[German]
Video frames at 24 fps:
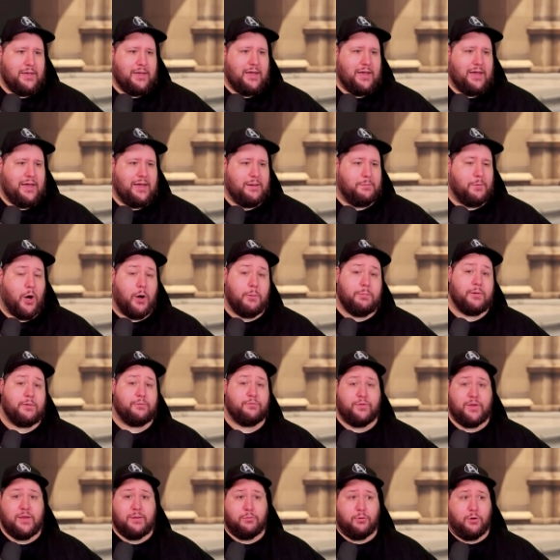Ähm, ob im
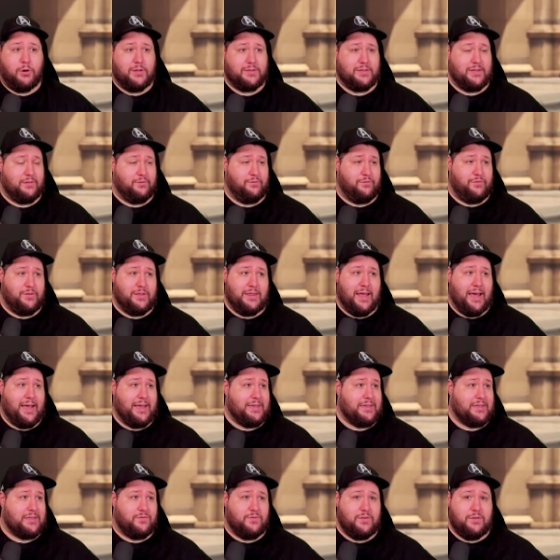Februar dann
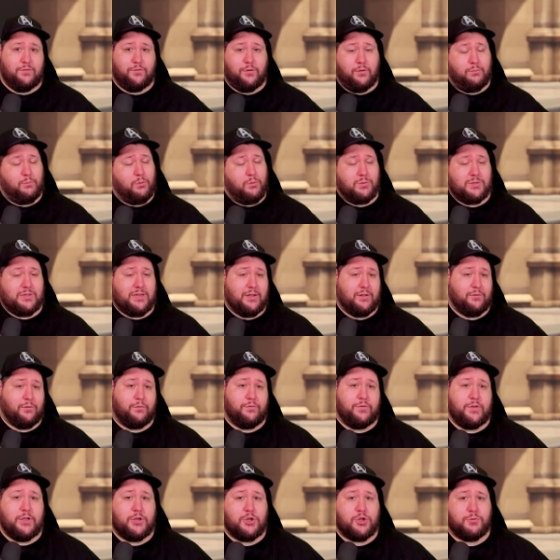vielleicht, wie vom momentan von
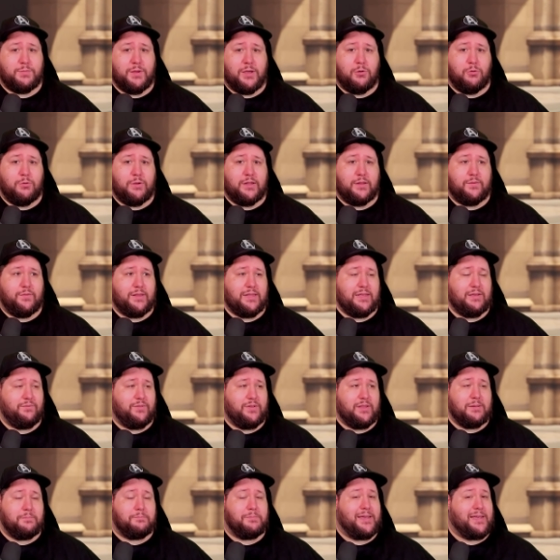vielen spekuliert wird,
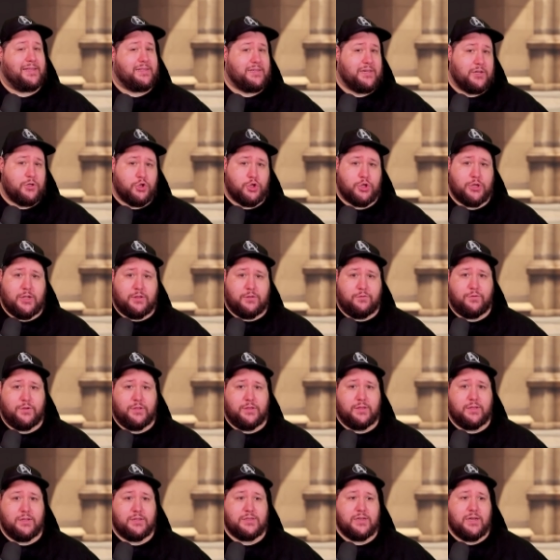irgendwie eine Beta
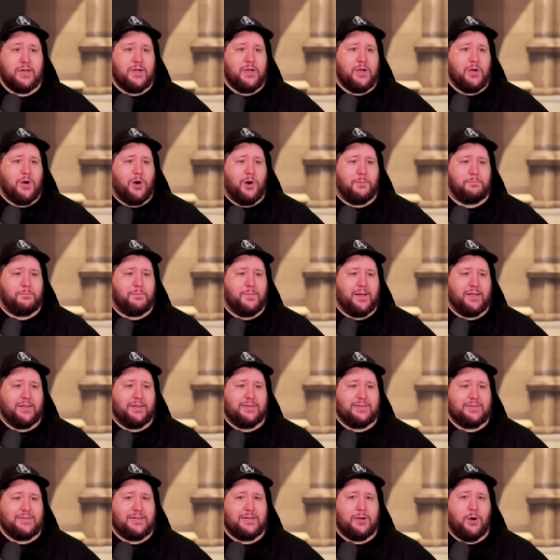stattfindet, ob
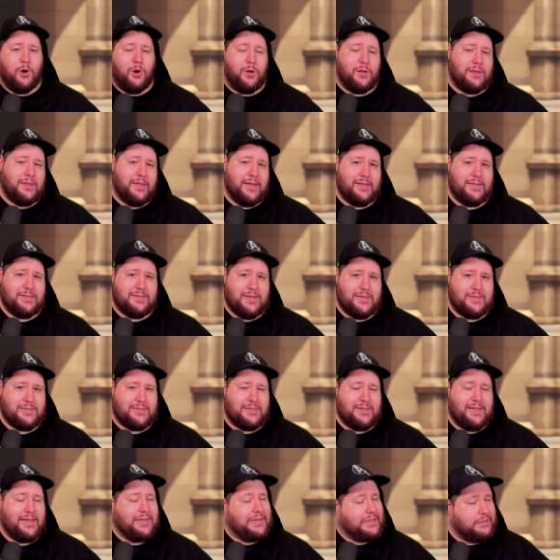man Dinge online
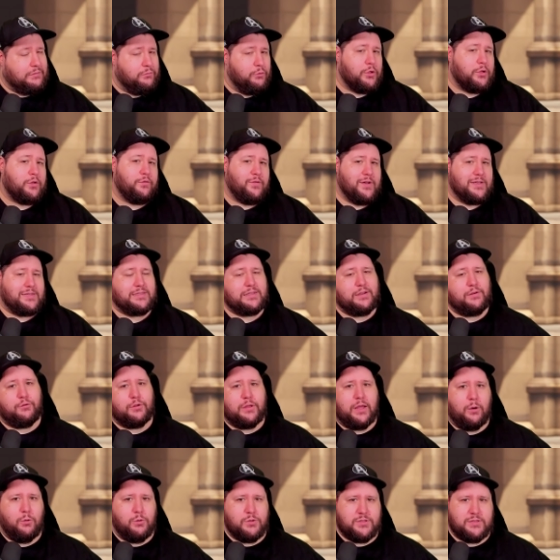testen kann, ich würde fast
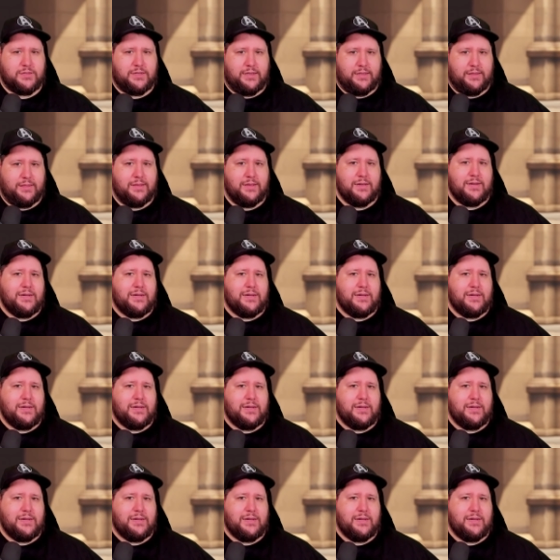davon ausgehen.